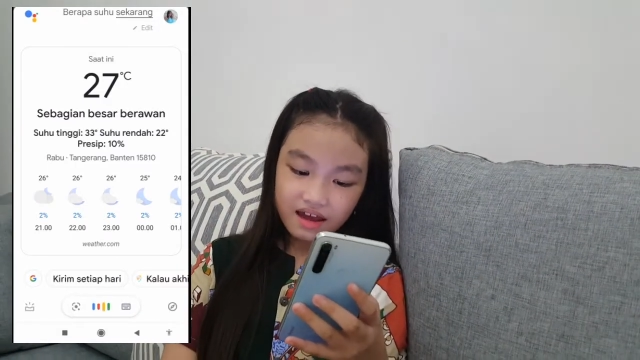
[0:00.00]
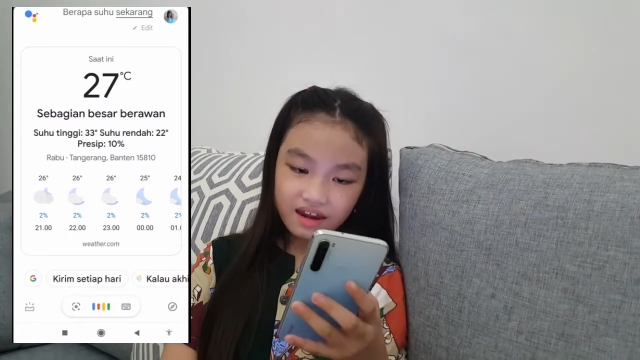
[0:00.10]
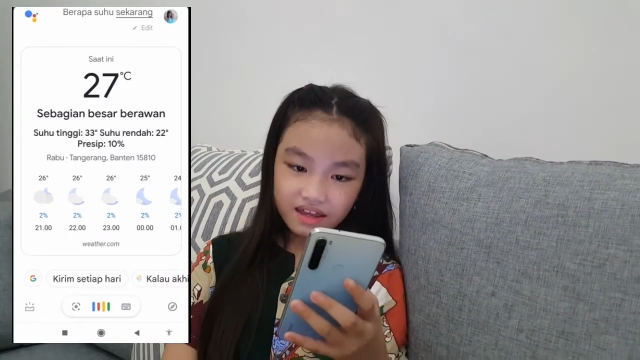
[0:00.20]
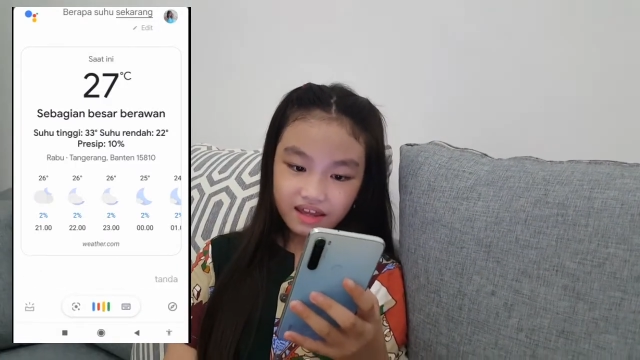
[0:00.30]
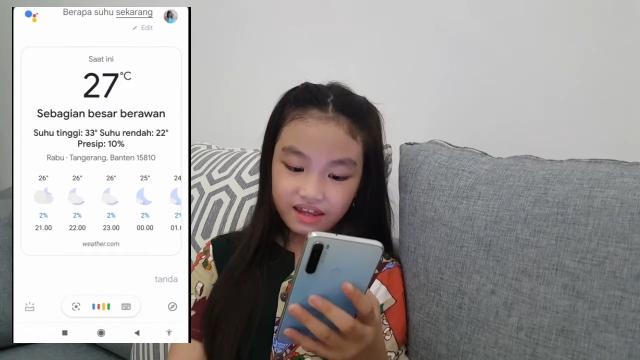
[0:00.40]

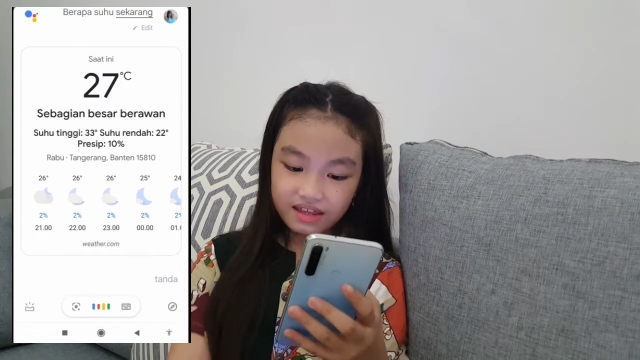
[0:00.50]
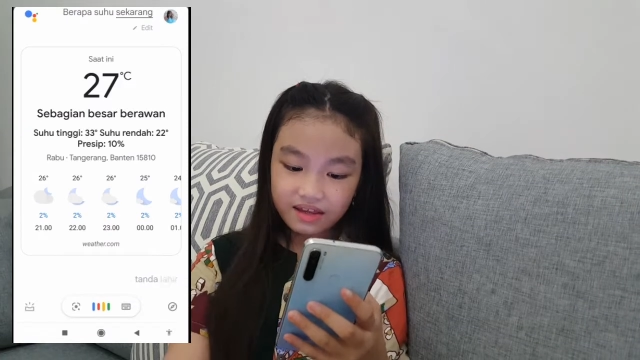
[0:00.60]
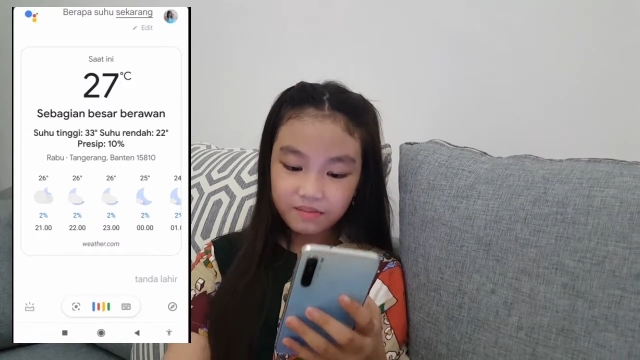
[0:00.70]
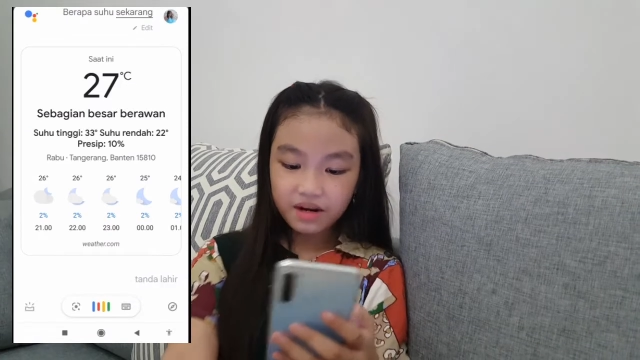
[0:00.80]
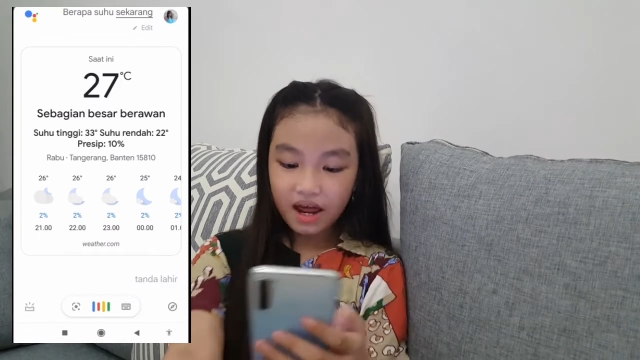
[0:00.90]
hari
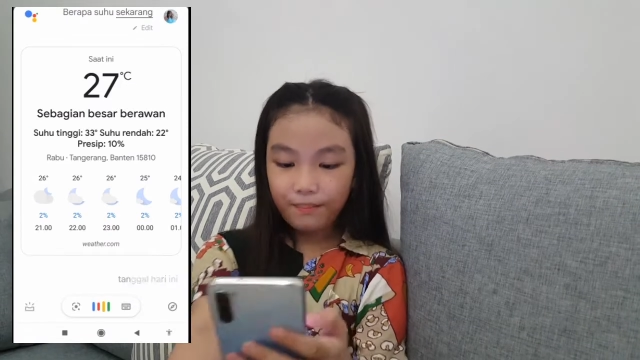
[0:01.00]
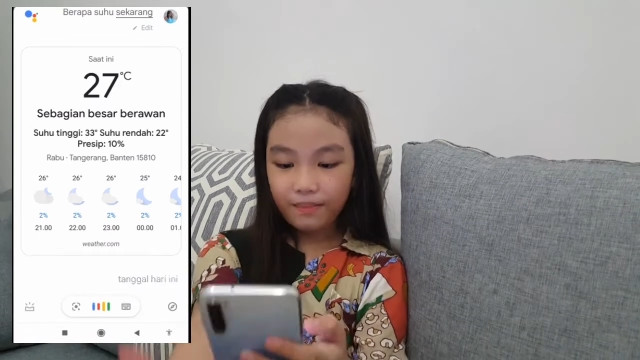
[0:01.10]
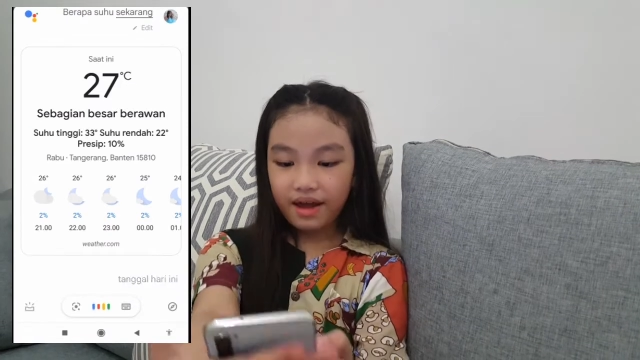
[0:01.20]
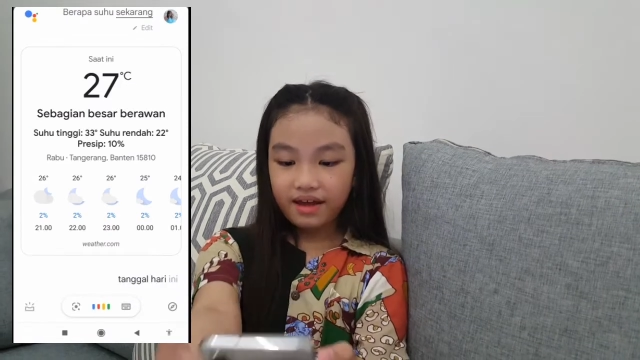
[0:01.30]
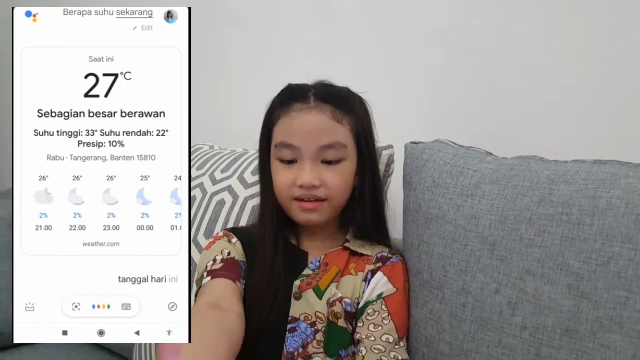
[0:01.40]
ini
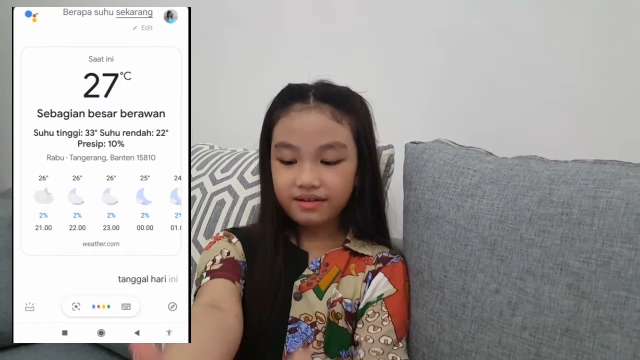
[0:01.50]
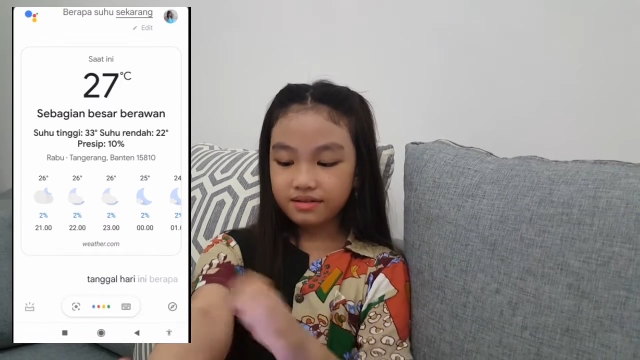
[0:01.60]
berapa?